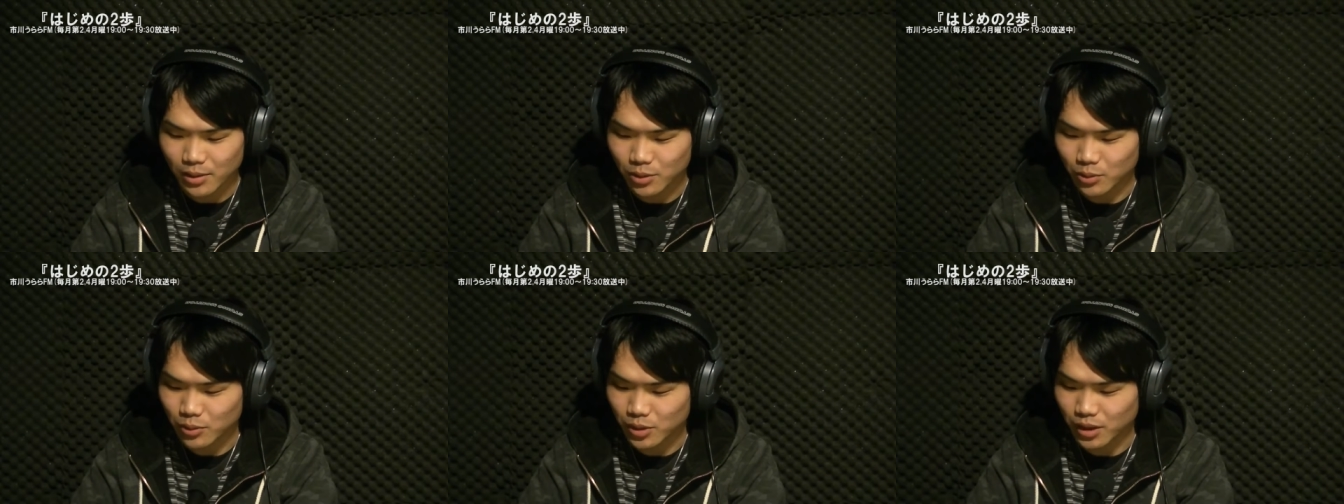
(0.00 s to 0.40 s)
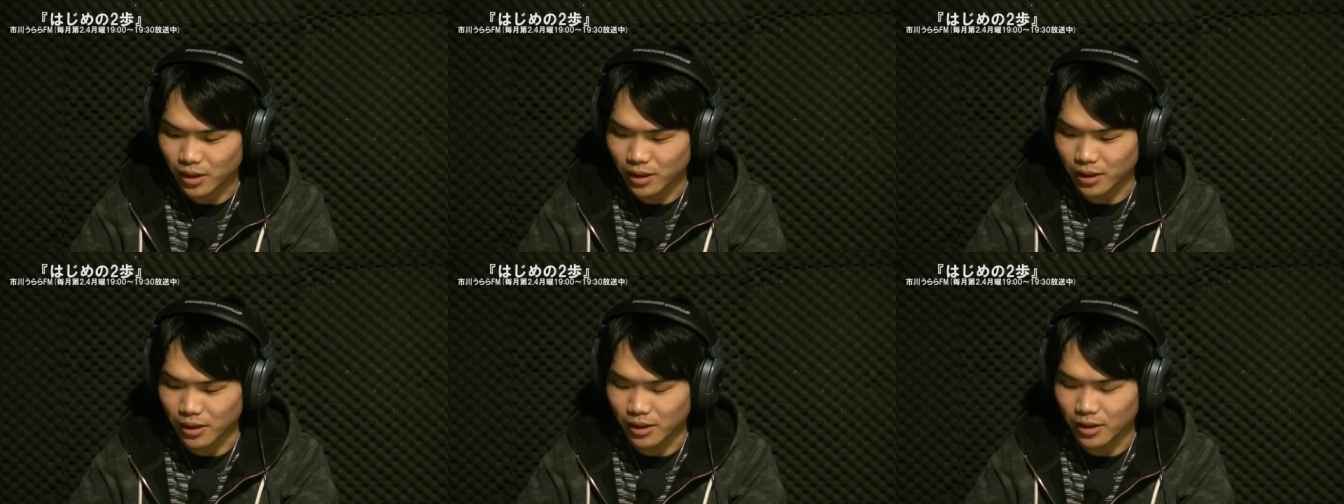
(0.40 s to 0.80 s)
銚子
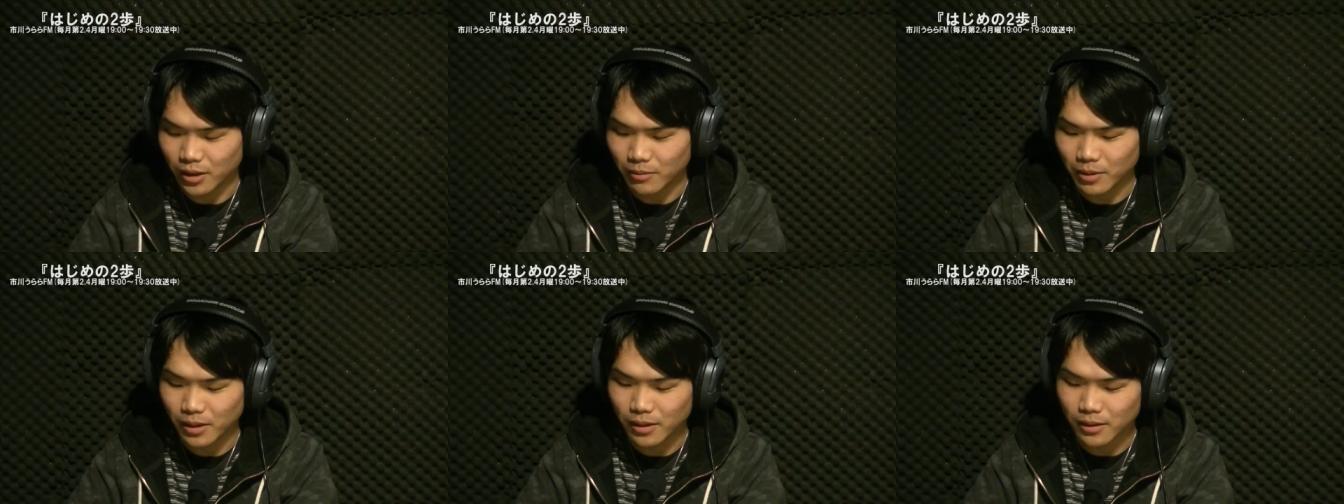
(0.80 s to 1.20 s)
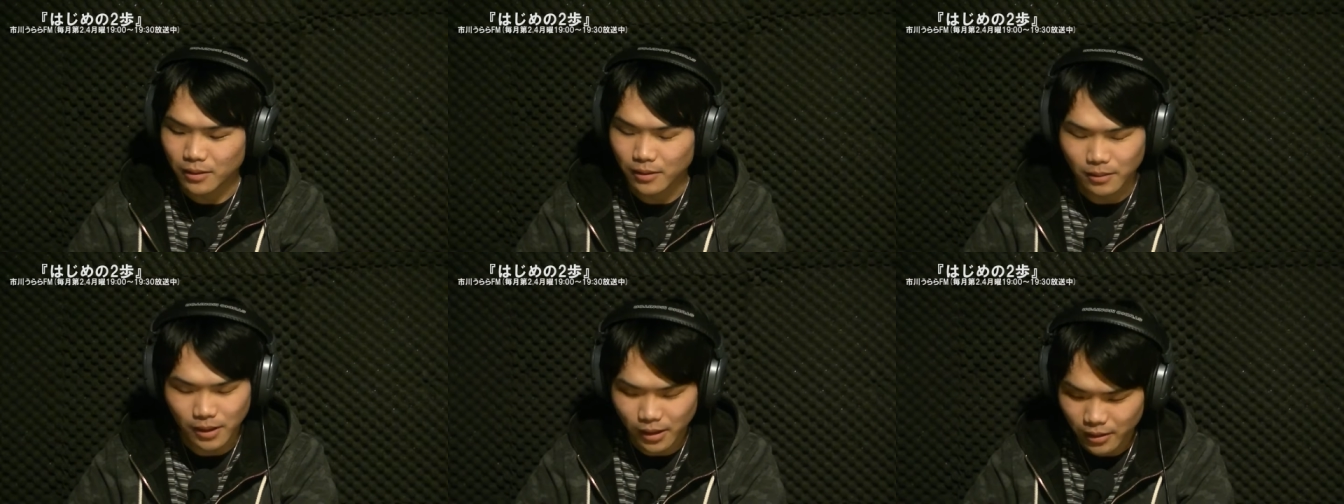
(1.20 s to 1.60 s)
駅に行ってみ
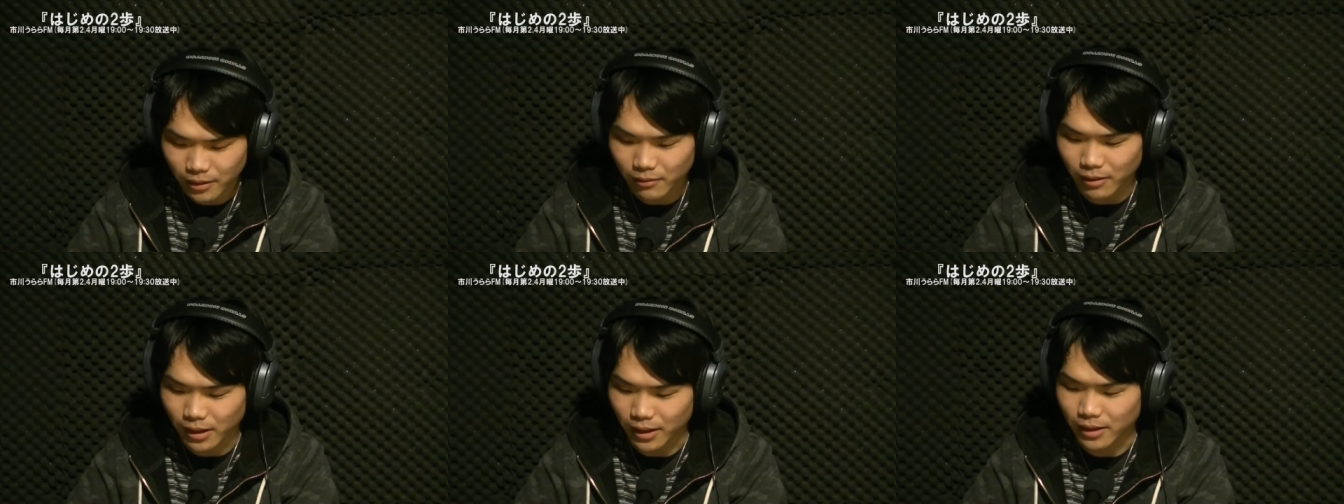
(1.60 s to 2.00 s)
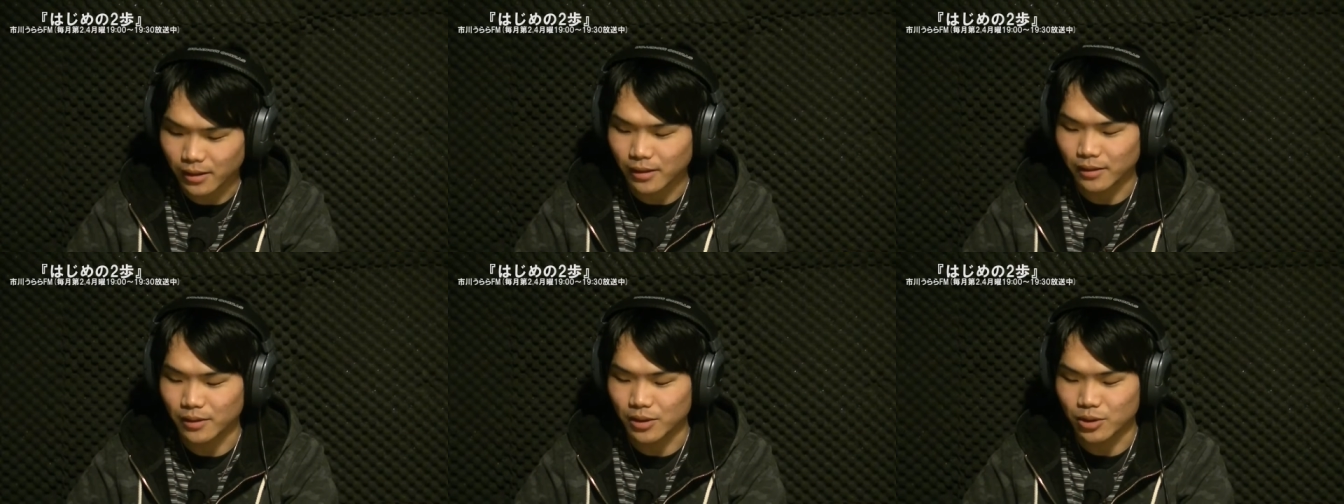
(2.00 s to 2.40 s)
かれてはいか
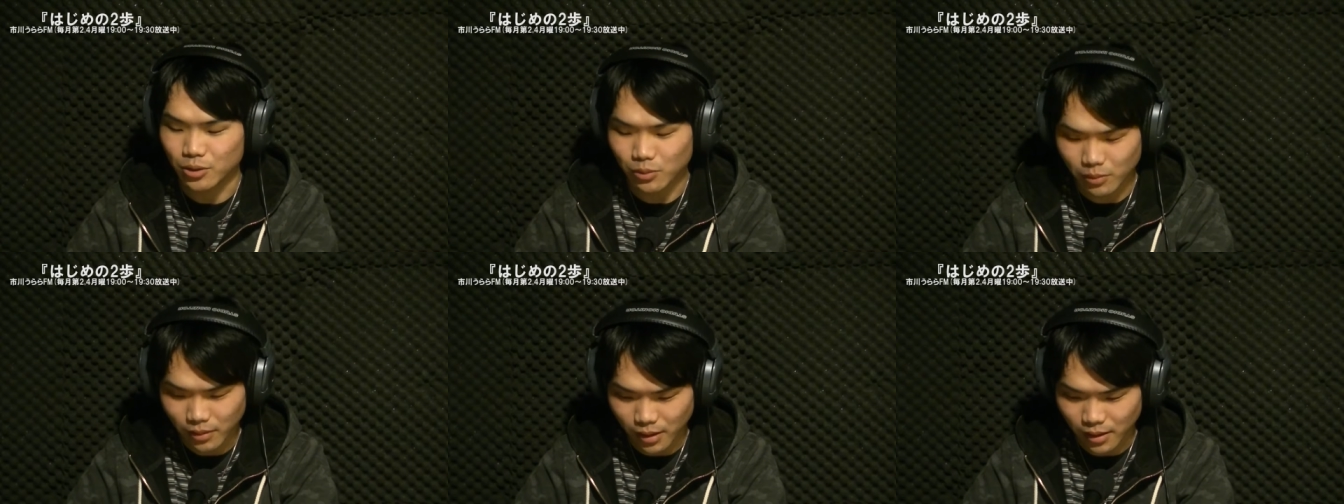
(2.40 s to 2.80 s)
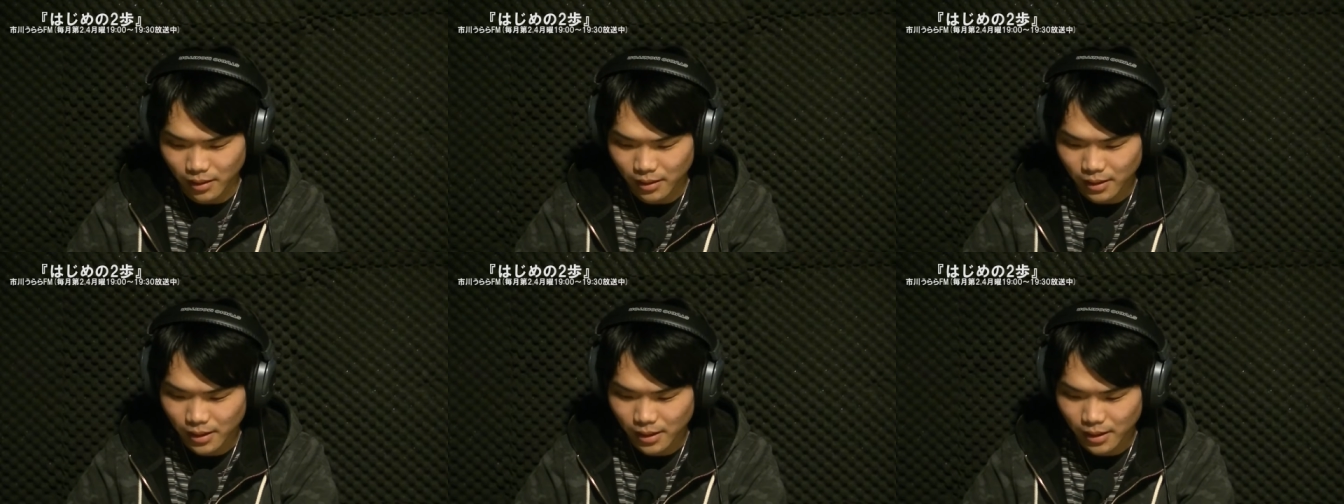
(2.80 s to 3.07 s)
がでしょうか